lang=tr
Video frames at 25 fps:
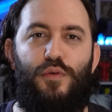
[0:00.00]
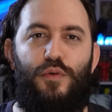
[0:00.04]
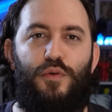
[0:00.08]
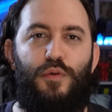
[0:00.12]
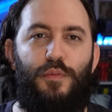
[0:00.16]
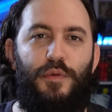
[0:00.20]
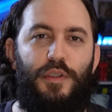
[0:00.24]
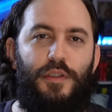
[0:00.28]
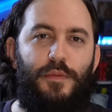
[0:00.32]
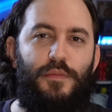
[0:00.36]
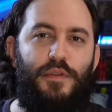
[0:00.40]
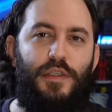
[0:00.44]

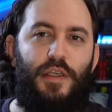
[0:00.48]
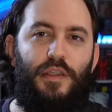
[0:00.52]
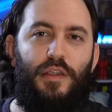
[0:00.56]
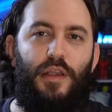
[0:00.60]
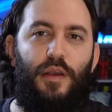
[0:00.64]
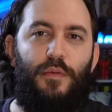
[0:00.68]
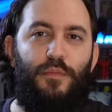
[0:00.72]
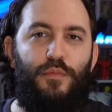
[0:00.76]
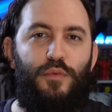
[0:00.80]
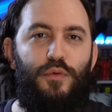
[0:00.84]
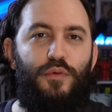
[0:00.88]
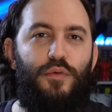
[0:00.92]
okumadım.
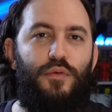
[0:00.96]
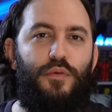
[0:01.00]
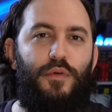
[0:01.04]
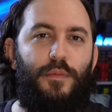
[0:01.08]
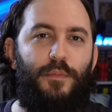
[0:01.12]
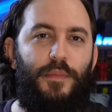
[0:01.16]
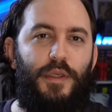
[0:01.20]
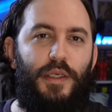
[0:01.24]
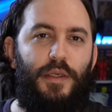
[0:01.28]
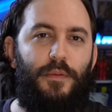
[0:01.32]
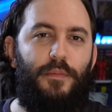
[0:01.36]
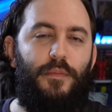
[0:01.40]
Zaten bu
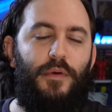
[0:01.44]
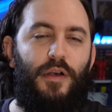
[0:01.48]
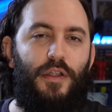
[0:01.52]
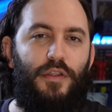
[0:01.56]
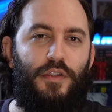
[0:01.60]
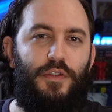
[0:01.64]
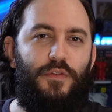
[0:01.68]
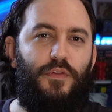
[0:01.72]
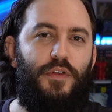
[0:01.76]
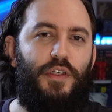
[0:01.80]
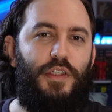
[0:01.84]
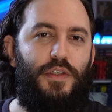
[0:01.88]
benim
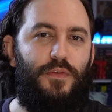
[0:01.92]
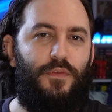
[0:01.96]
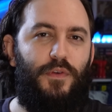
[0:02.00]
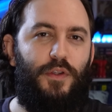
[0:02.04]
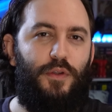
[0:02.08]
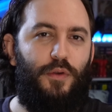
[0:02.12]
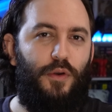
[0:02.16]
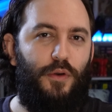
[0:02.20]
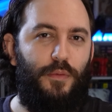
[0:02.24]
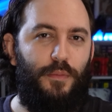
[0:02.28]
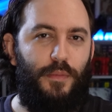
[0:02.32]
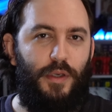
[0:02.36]
alışveriş
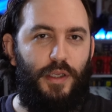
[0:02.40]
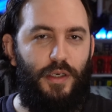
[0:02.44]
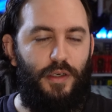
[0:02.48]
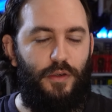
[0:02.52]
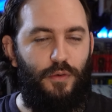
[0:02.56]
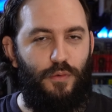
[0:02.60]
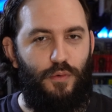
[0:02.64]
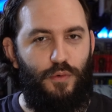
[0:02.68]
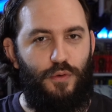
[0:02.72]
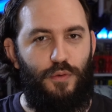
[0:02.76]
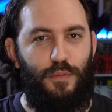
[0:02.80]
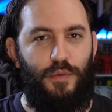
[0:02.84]
videom. Hani
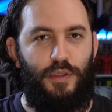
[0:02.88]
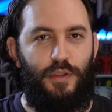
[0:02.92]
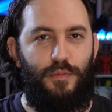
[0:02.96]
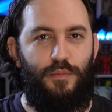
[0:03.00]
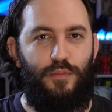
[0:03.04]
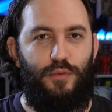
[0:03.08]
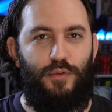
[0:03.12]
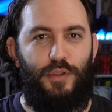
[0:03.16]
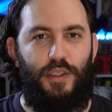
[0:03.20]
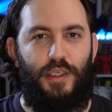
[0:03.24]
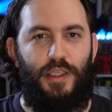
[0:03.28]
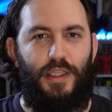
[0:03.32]

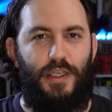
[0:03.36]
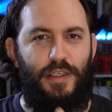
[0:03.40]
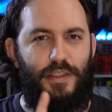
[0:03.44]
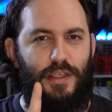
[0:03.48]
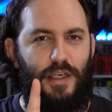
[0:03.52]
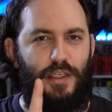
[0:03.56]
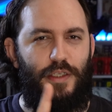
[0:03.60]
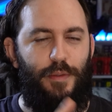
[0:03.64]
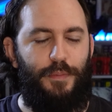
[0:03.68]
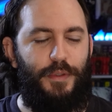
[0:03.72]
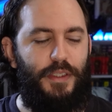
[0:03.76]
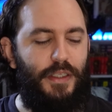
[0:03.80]
okumadım buradakileri.
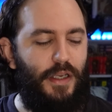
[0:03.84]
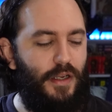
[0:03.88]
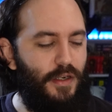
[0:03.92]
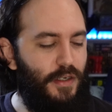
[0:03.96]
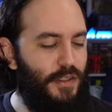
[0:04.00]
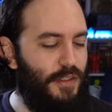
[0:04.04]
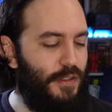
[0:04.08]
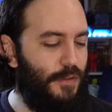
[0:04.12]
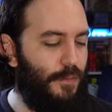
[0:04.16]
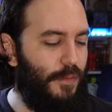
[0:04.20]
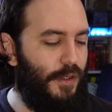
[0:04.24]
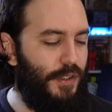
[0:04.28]
Sadece bir
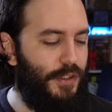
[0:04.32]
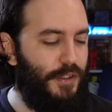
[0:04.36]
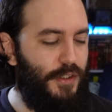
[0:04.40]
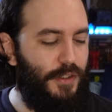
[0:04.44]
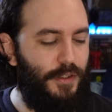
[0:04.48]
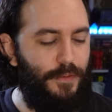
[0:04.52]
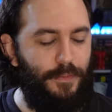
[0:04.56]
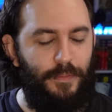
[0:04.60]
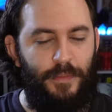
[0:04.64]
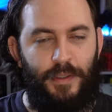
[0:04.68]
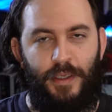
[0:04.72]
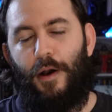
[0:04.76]
tanesini
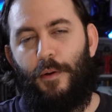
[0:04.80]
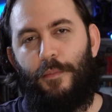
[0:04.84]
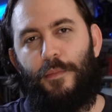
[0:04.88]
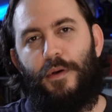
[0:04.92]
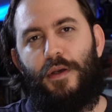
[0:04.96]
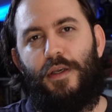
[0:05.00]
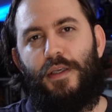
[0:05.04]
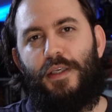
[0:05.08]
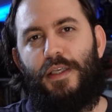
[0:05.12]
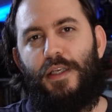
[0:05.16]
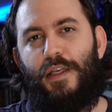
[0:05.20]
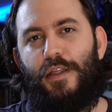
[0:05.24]
başladım.
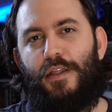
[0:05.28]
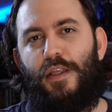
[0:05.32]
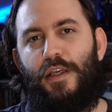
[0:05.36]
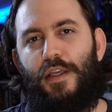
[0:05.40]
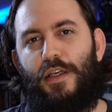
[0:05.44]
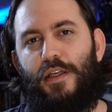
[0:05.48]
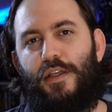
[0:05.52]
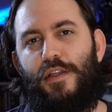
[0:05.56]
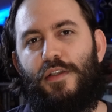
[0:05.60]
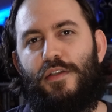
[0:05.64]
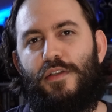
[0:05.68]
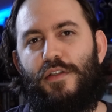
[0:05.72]
Ama yine de
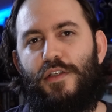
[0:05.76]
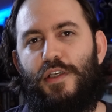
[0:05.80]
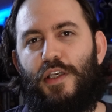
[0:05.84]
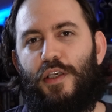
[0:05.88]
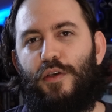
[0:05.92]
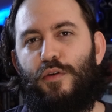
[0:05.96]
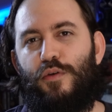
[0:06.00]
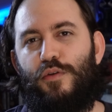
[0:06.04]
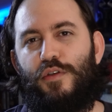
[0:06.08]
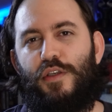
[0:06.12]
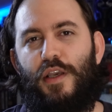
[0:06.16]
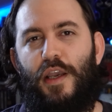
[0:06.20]
ilginizi
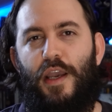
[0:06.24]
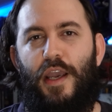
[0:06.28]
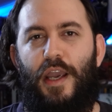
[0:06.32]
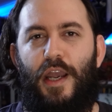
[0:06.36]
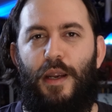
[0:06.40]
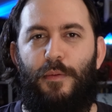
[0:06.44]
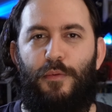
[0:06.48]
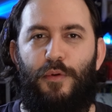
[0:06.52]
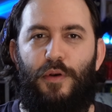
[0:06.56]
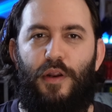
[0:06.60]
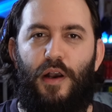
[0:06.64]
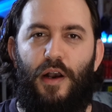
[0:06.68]
çekiyorsa
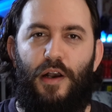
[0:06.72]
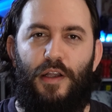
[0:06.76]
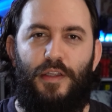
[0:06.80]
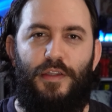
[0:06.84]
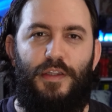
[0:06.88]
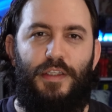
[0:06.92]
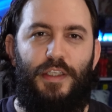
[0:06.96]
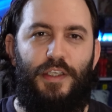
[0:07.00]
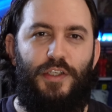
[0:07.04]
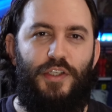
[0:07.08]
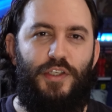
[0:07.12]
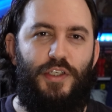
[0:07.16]
eğer böyle
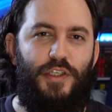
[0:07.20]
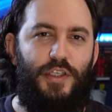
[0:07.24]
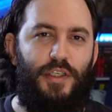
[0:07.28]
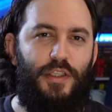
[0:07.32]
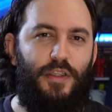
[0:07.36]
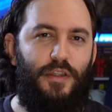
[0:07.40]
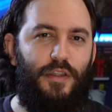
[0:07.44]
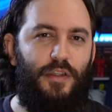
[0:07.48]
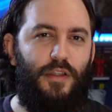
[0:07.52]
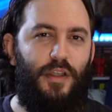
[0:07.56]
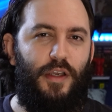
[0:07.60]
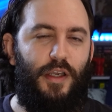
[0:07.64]
antik
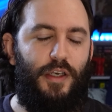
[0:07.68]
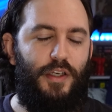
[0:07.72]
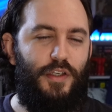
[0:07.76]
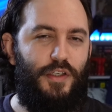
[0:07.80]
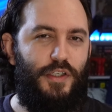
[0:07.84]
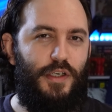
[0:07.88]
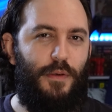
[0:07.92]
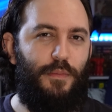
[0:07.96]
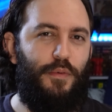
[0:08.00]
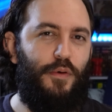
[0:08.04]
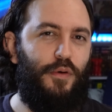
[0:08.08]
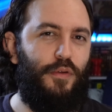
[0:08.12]
Çin, hani
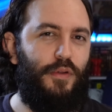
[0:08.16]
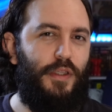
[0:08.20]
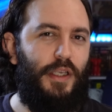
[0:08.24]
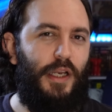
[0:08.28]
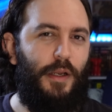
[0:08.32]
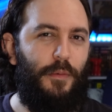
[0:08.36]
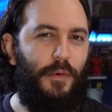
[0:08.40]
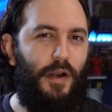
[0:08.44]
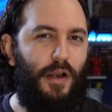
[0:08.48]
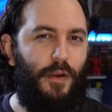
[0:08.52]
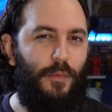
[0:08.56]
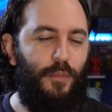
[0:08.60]
Japon
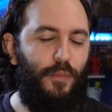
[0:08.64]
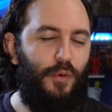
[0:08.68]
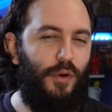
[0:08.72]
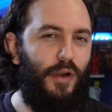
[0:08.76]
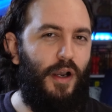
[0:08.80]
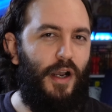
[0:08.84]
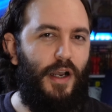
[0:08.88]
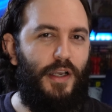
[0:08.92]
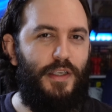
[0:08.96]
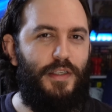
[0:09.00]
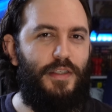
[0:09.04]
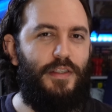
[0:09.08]
değil ama
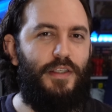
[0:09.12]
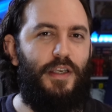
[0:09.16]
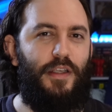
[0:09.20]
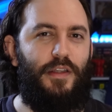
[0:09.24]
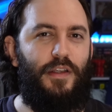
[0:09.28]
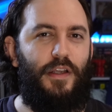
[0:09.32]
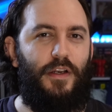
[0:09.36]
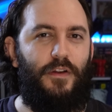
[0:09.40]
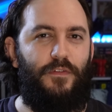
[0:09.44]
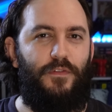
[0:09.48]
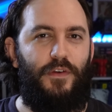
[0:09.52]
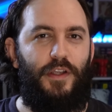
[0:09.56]
böyle Asya
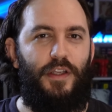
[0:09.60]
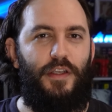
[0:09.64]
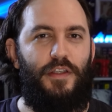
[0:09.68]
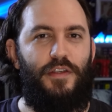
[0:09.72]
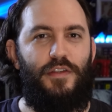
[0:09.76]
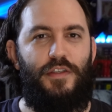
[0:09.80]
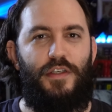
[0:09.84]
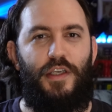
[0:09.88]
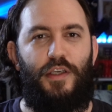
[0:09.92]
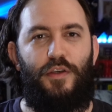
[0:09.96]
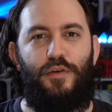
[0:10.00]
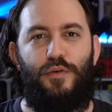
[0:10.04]
tarafı
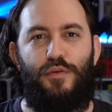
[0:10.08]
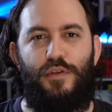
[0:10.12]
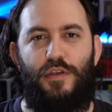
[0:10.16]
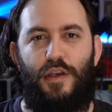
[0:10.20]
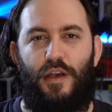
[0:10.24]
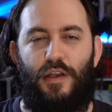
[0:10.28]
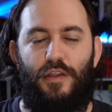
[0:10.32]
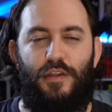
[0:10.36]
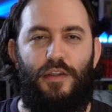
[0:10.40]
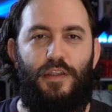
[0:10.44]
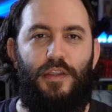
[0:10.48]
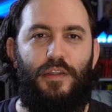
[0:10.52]
ilginizi çekiyorsa
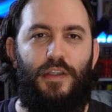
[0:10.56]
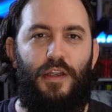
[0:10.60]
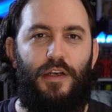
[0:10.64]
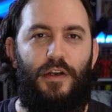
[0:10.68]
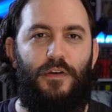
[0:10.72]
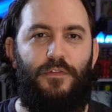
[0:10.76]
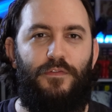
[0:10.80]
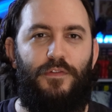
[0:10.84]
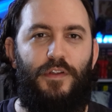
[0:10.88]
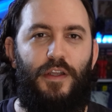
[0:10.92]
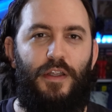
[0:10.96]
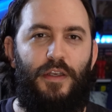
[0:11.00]
antik
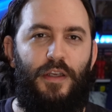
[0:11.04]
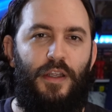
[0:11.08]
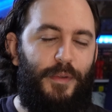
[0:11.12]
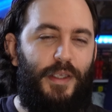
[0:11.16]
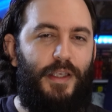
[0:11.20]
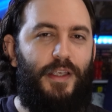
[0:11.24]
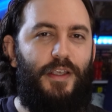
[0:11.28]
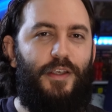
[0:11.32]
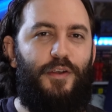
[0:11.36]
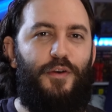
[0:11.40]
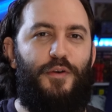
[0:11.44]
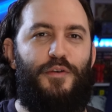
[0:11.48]
tarafta
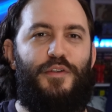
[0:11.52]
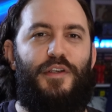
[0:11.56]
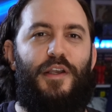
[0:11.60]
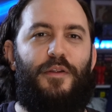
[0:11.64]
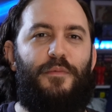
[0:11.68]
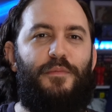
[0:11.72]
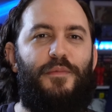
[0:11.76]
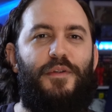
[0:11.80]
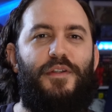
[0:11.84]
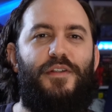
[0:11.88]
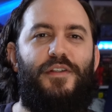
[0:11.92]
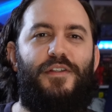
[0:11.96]
bir göz
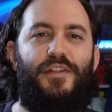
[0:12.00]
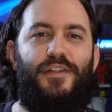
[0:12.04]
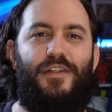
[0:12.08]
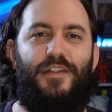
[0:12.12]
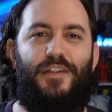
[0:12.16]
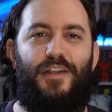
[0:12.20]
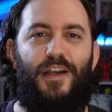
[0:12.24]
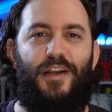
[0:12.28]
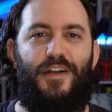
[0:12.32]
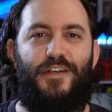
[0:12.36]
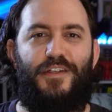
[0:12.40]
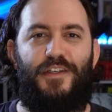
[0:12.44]

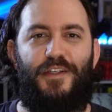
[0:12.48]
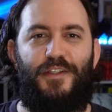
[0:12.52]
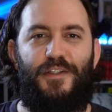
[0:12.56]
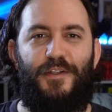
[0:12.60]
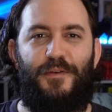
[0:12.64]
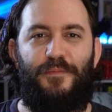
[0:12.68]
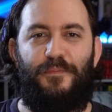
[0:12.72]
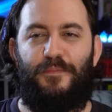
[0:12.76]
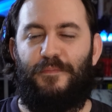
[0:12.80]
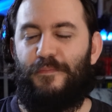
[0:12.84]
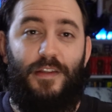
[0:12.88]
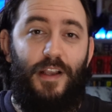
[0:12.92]
atmanızı tercih
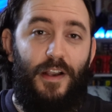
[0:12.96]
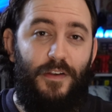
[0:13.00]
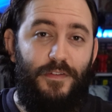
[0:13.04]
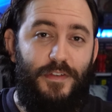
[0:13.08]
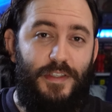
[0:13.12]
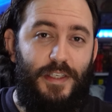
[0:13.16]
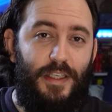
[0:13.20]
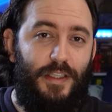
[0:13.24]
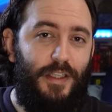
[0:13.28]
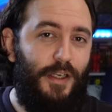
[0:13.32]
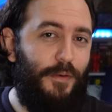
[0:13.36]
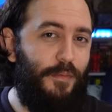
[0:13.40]
ederim.
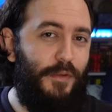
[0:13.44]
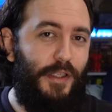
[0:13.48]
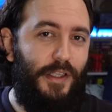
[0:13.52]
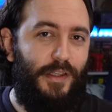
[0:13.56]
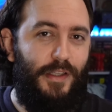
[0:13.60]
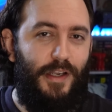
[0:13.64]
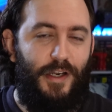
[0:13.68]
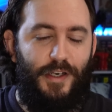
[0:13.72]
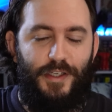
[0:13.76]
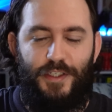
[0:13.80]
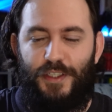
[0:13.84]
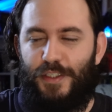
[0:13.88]
Tavsiye ederim. Niye
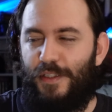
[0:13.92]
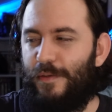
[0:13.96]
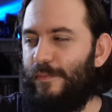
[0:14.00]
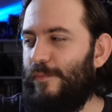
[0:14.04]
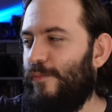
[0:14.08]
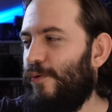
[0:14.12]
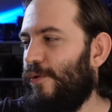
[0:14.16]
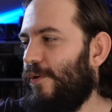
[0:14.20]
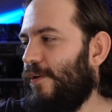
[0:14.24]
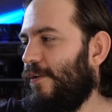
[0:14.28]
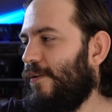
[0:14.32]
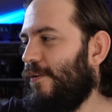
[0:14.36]
tercih
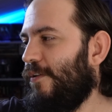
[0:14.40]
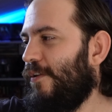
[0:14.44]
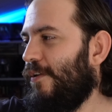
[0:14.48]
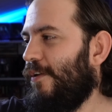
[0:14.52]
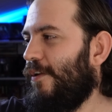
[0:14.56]
edeyim bu arada?